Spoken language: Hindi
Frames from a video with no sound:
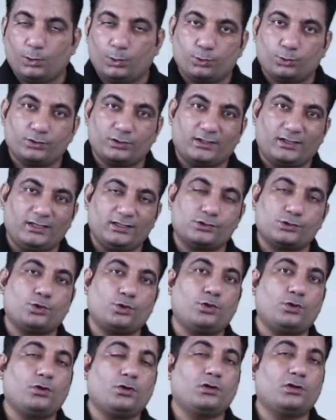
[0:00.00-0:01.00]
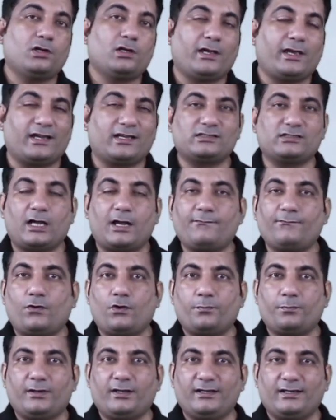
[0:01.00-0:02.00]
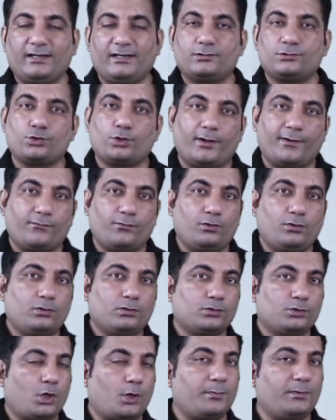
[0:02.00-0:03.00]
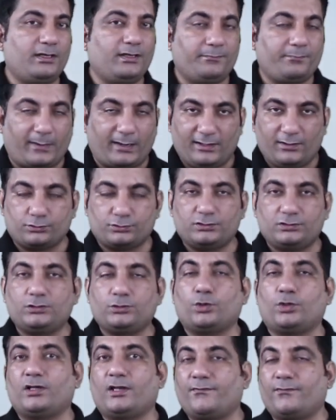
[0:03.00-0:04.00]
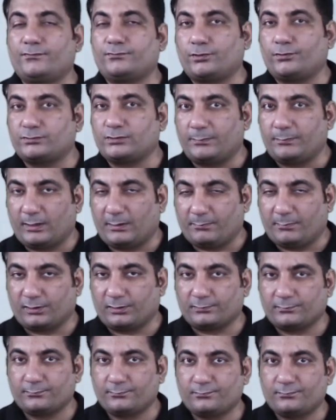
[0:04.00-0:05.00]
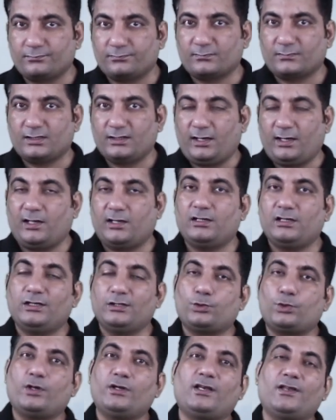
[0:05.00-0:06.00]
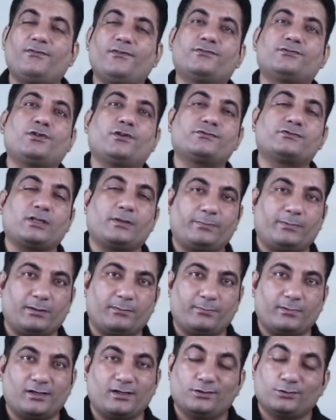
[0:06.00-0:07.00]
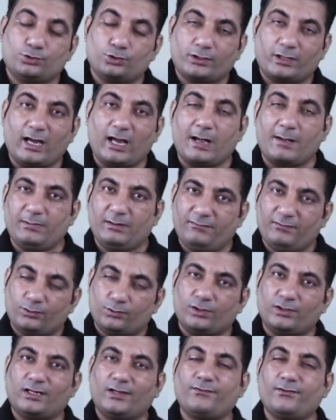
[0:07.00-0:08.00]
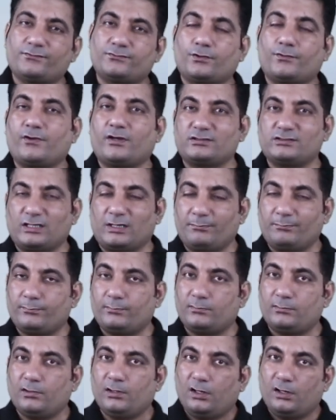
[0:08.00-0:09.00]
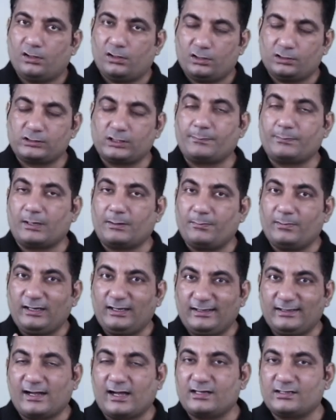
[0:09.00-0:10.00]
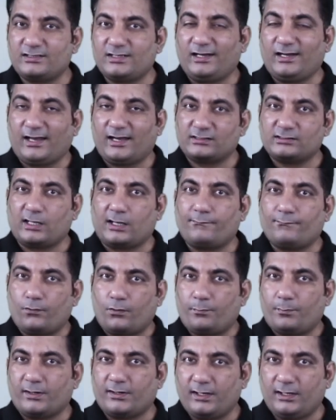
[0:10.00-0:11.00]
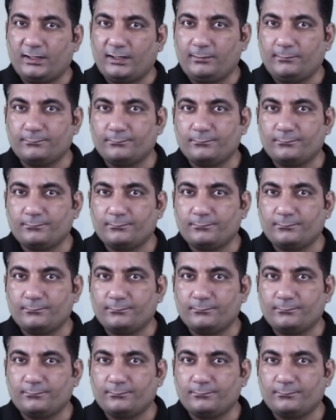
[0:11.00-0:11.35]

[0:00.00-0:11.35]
उनकी जो एग्ज़ाम फॉर्म की डेट जो है वो नॉर्मली पहले होती थी ट्वेंटी फिफ्थ ऑफ सेप्टेम्बर है ना ट्वेंटी फिफ्थ ऑफ सेप्टेम्बर तो क्या अभी भी ट्वेंटी फिफ्थ ऑफ एग्ज़ाम सेप्टेम्बर ही लास्ट डेट है एग्ज़ाम फॉर्म भरने की